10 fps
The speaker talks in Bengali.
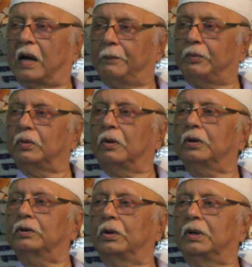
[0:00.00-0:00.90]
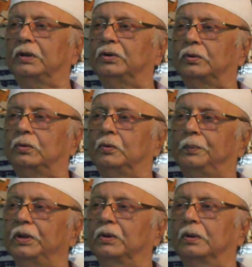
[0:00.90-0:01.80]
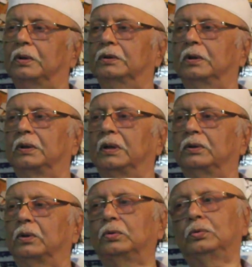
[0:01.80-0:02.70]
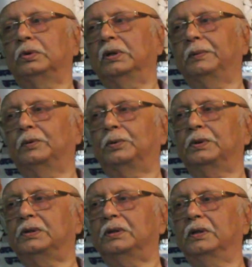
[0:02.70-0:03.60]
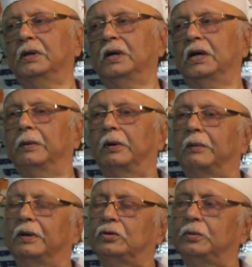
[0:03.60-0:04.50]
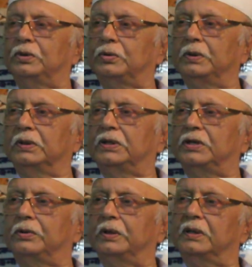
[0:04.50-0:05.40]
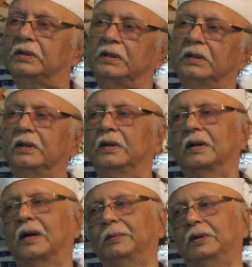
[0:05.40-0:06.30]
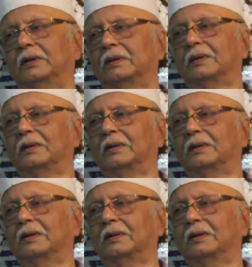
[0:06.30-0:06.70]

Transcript: আপন হওয়া দরকার যতটুকু প্রিয় হওয়া দরকার ততটুকুই আমি করেছি এবং আমার ছবি শুটিং শেষ হয়ে গেছে আমি